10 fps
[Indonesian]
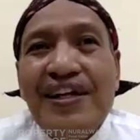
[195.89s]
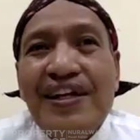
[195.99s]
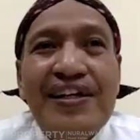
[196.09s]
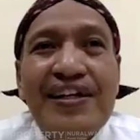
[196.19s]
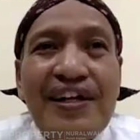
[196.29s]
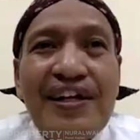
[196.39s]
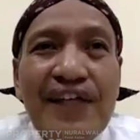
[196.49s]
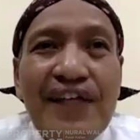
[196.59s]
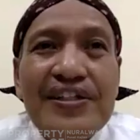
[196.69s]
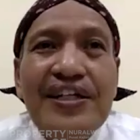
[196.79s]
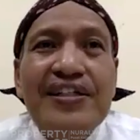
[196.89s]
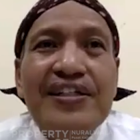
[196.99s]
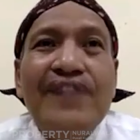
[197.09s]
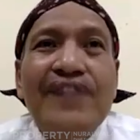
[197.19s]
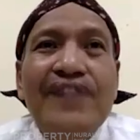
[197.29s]
Karena ada
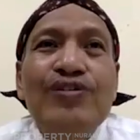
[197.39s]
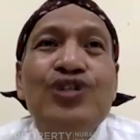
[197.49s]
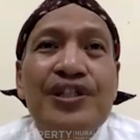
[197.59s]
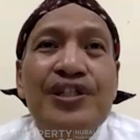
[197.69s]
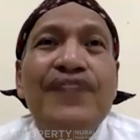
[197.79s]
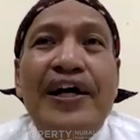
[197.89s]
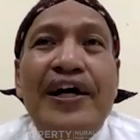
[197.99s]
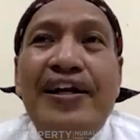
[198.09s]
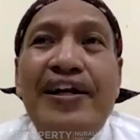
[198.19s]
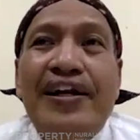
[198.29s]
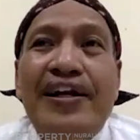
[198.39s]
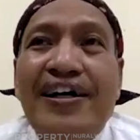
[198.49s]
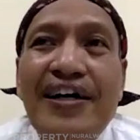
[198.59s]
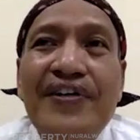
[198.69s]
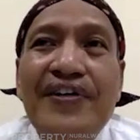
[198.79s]
keabadian yang menuju ke depan, ada
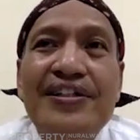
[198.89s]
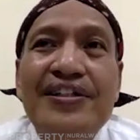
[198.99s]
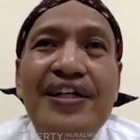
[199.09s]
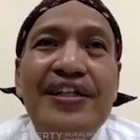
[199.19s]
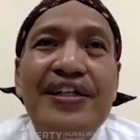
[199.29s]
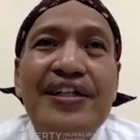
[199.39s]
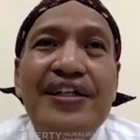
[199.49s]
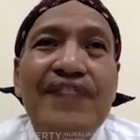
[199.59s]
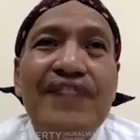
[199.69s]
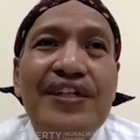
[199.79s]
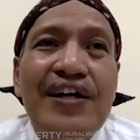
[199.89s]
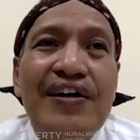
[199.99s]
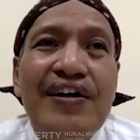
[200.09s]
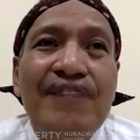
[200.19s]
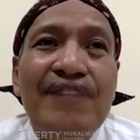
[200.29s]
keabadian yang yang
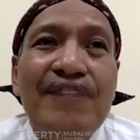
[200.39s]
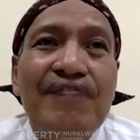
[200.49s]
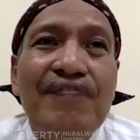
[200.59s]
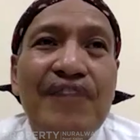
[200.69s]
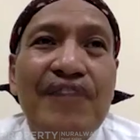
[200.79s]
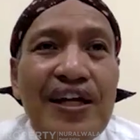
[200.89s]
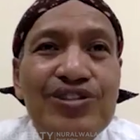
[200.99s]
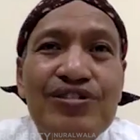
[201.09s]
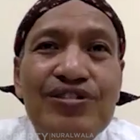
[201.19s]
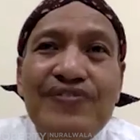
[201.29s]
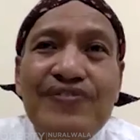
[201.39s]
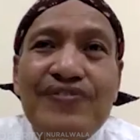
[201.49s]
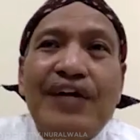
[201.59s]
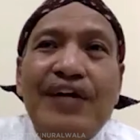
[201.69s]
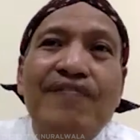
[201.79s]
berlangsung di masa
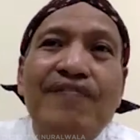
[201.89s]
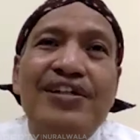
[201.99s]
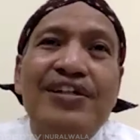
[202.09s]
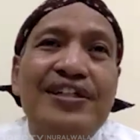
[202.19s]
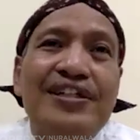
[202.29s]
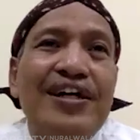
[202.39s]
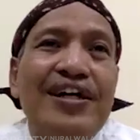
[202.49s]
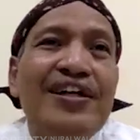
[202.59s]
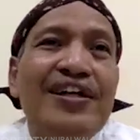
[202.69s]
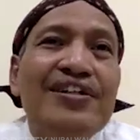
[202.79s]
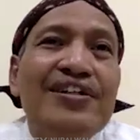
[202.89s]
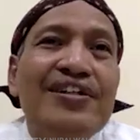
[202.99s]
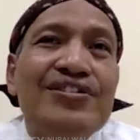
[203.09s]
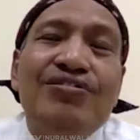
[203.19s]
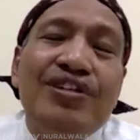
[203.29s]
lampau. Artinya
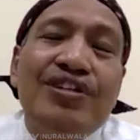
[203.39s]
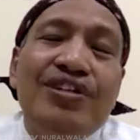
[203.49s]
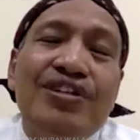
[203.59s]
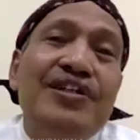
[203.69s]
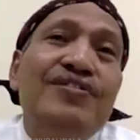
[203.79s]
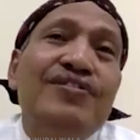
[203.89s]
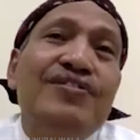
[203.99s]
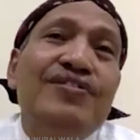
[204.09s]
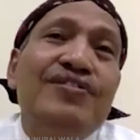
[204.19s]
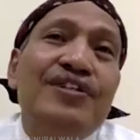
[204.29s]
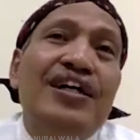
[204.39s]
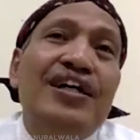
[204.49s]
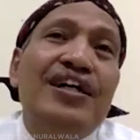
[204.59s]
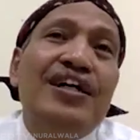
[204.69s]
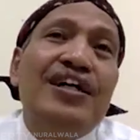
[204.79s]
sesuatu yang tidak punya
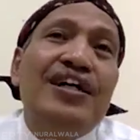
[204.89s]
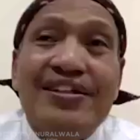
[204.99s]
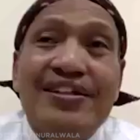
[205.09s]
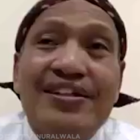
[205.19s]
awal.